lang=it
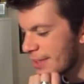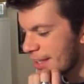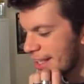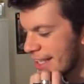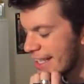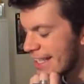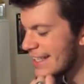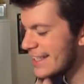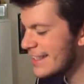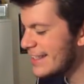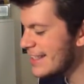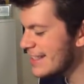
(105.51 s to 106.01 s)

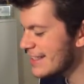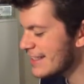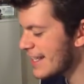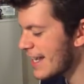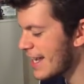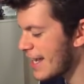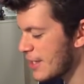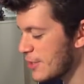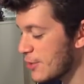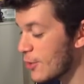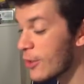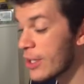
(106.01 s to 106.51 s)
Che
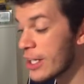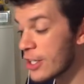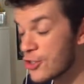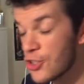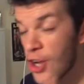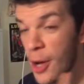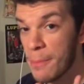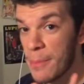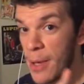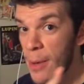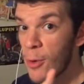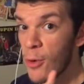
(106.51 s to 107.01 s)
disegno, che
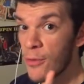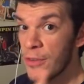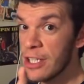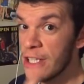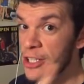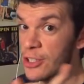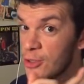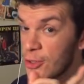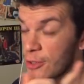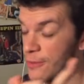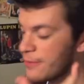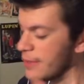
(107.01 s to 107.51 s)
già abbiamo
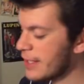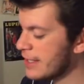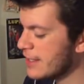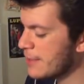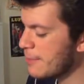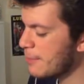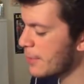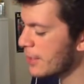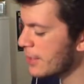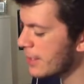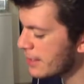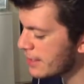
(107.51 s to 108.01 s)
visto. Infatti
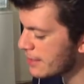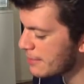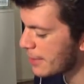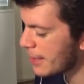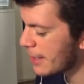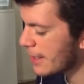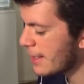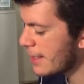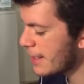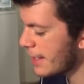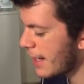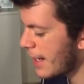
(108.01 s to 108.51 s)
poi ne
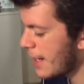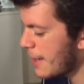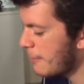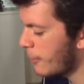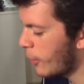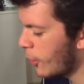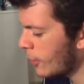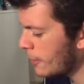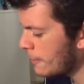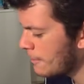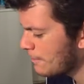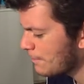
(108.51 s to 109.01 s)

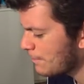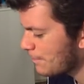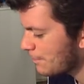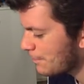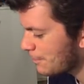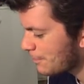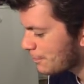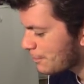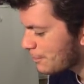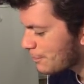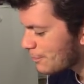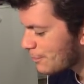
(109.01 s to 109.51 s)
riparleremo.
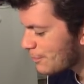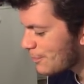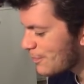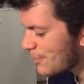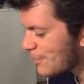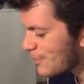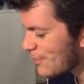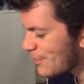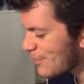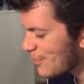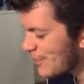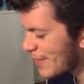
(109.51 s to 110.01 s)

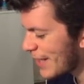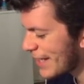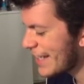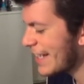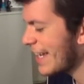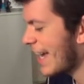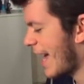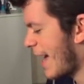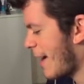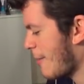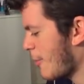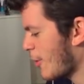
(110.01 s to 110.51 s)

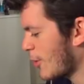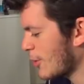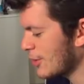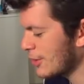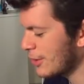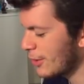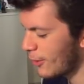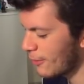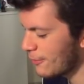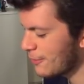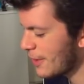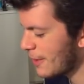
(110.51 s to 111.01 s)
Gamon,
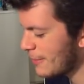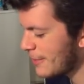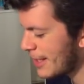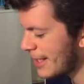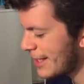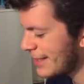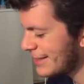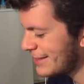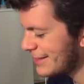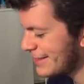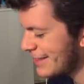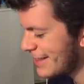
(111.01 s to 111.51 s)

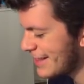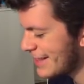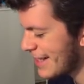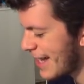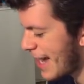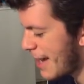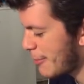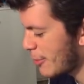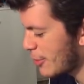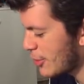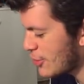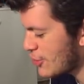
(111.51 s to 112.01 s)
ovviamente,
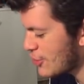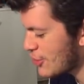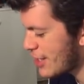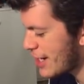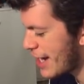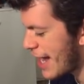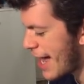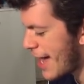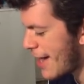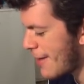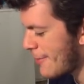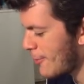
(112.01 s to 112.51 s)
Gamon
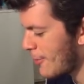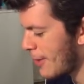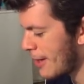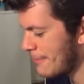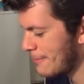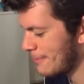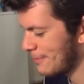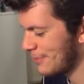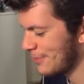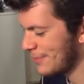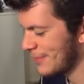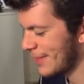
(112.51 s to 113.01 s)
Ishikawa.